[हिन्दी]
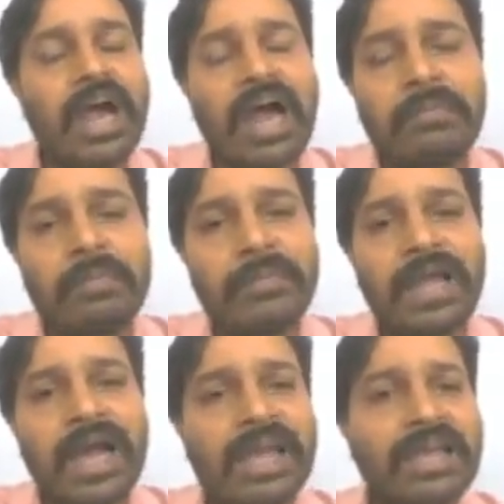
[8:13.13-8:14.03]
अब हमें
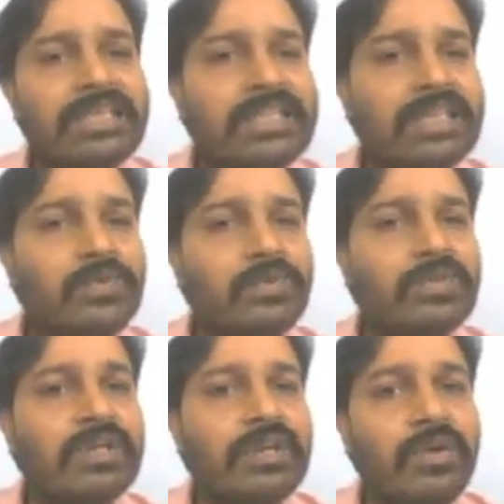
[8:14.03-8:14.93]
आगे इसका यूज
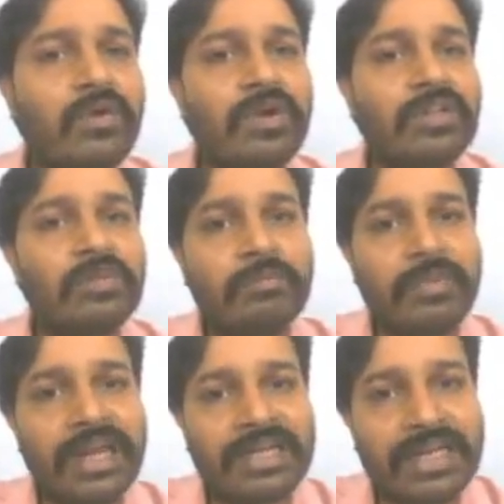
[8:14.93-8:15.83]
करना होगा तो
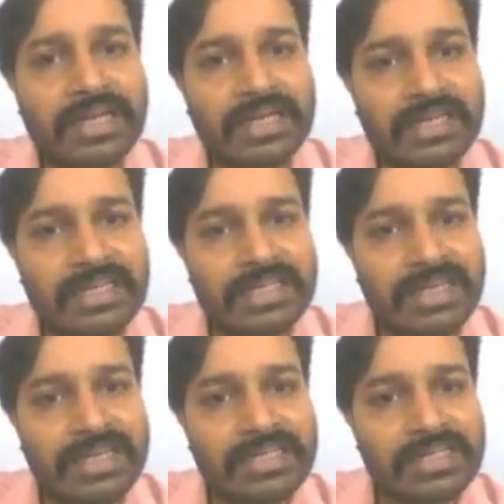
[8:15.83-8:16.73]
मैं डायरेक्टली
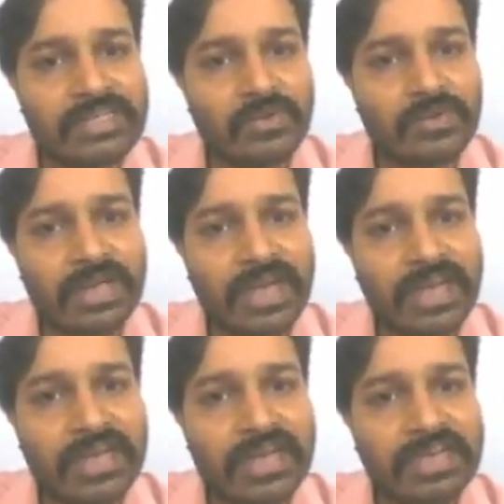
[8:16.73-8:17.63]
ये चीज उठा के
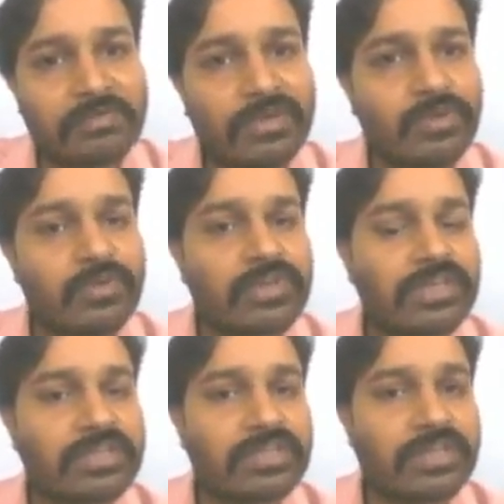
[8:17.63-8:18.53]
कहीं भी यूज कर
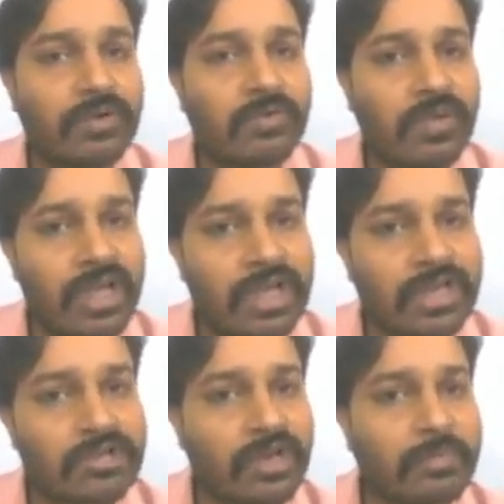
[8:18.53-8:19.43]
सकता हूं
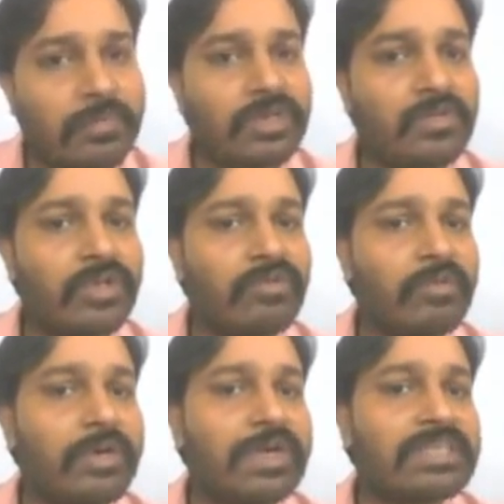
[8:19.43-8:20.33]
कि जो अभिमन्यु है वो
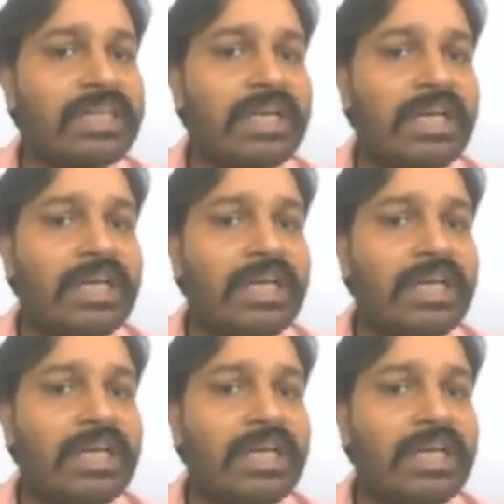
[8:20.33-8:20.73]
भगत से